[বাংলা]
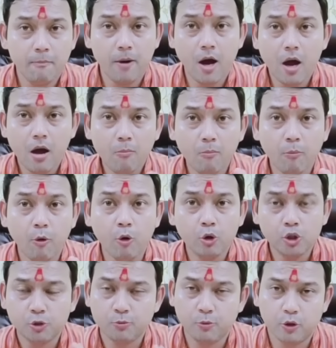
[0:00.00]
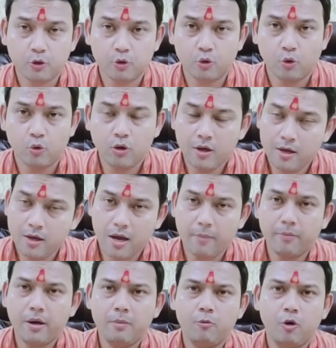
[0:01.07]
বা ভোজপত্র
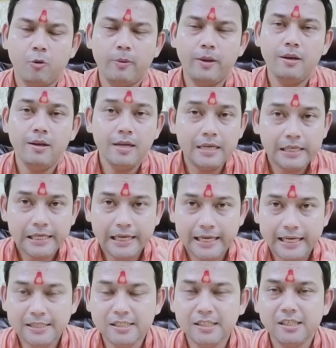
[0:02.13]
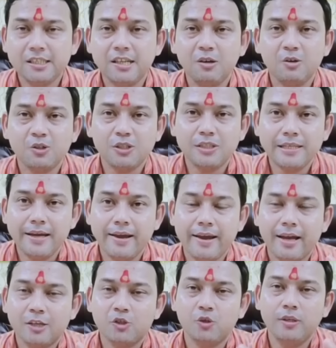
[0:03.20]
আপনারা বলবেন এই জিনিসটা হচ্ছে
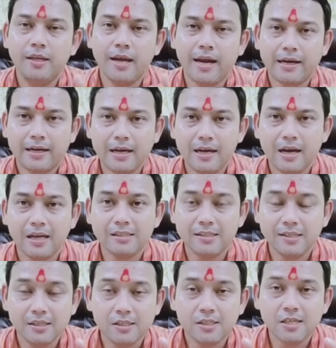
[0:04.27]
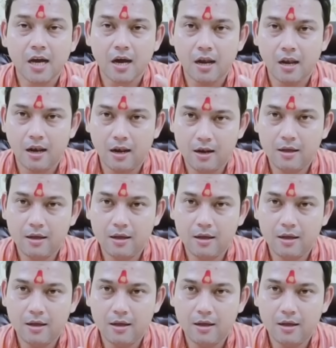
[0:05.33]
অ্যাকচুয়ালি একটা গাছের ছাল